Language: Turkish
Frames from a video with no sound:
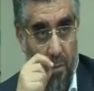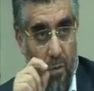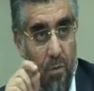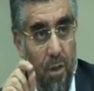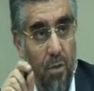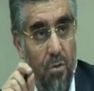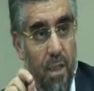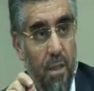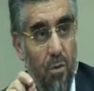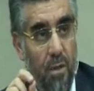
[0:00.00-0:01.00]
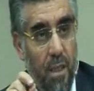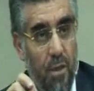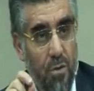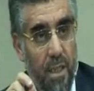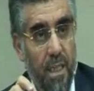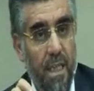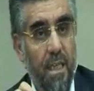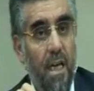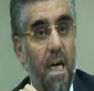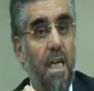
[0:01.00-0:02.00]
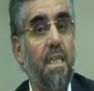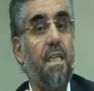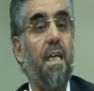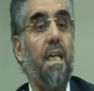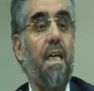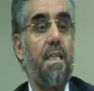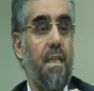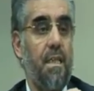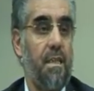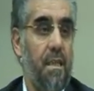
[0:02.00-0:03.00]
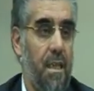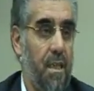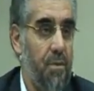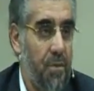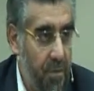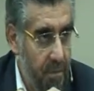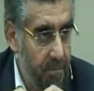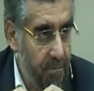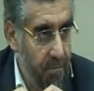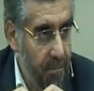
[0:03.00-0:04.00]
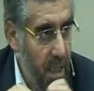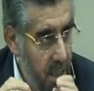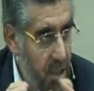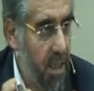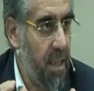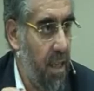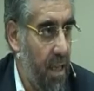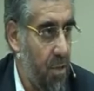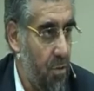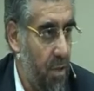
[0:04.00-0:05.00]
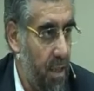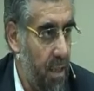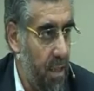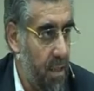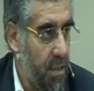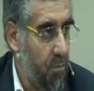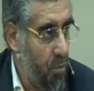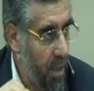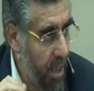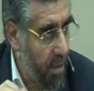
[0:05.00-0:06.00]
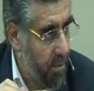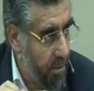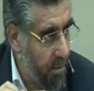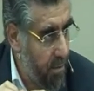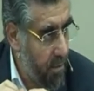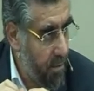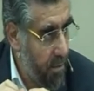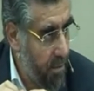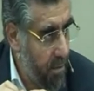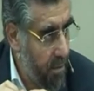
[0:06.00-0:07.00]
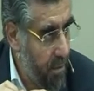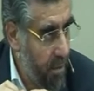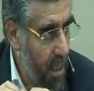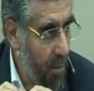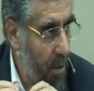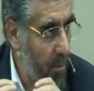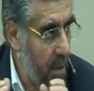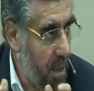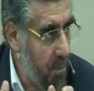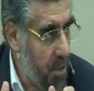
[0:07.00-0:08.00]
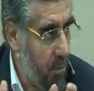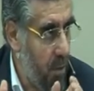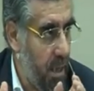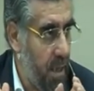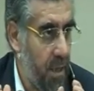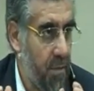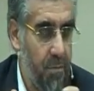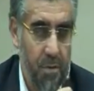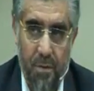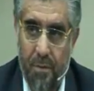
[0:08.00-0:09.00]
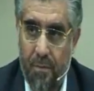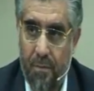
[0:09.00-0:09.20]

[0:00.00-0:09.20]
Ondan önceki, onlardan öncekiler de aynı yalana sarıldılar diyor. Aynı şekilde yalan söylediler. Şimdi bu yalan. Ne yapalım Allah bizi böyle yaratmış.